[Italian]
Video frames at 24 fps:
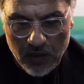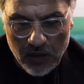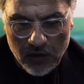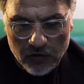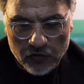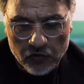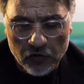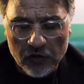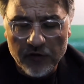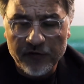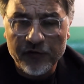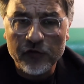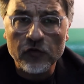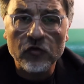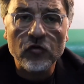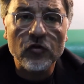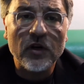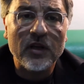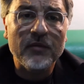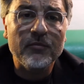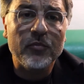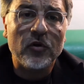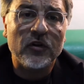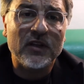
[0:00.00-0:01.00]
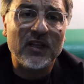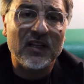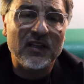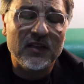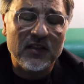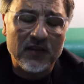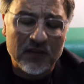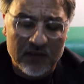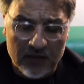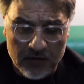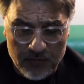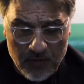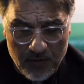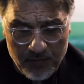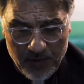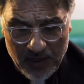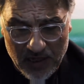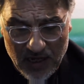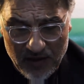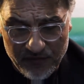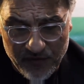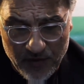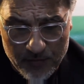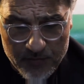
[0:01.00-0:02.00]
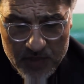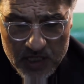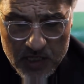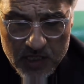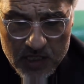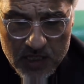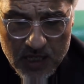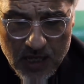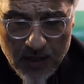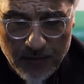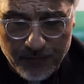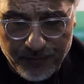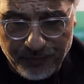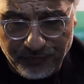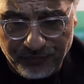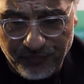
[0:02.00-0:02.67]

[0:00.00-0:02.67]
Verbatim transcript: Sono figure importantissime per la famiglia